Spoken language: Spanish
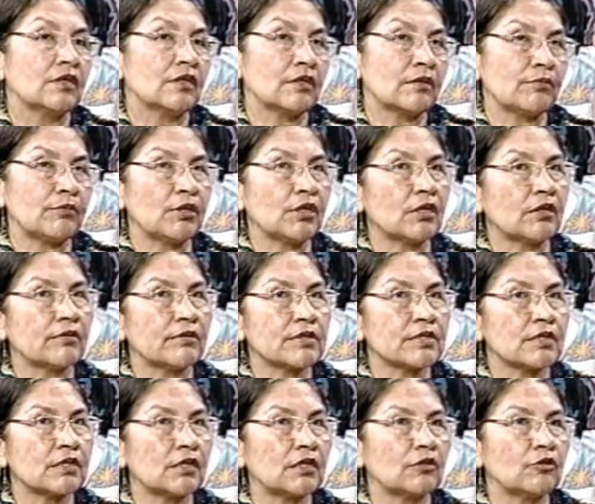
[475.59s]
también que va a
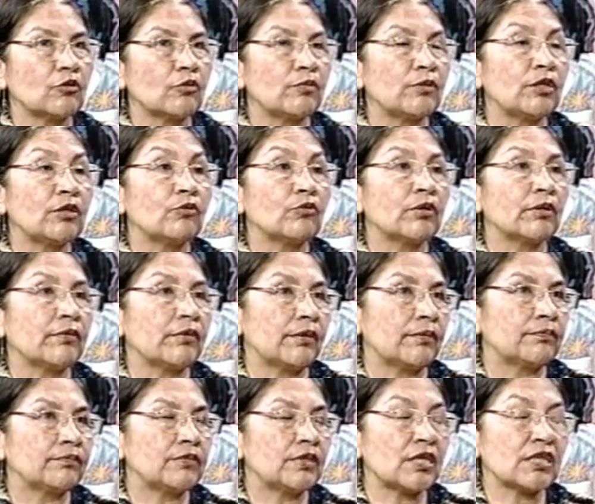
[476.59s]
ser el 2009.
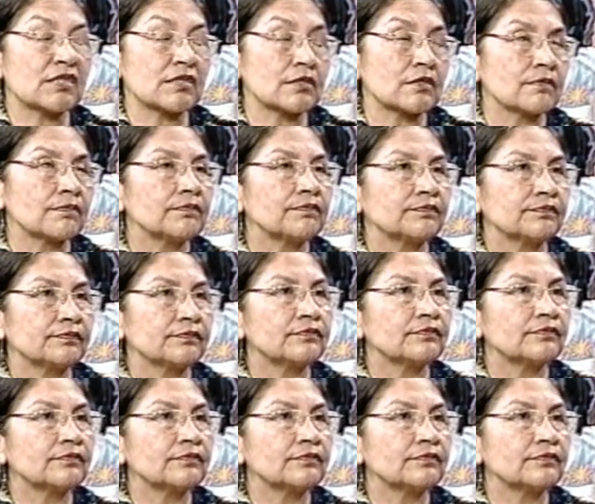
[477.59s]
Bueno, les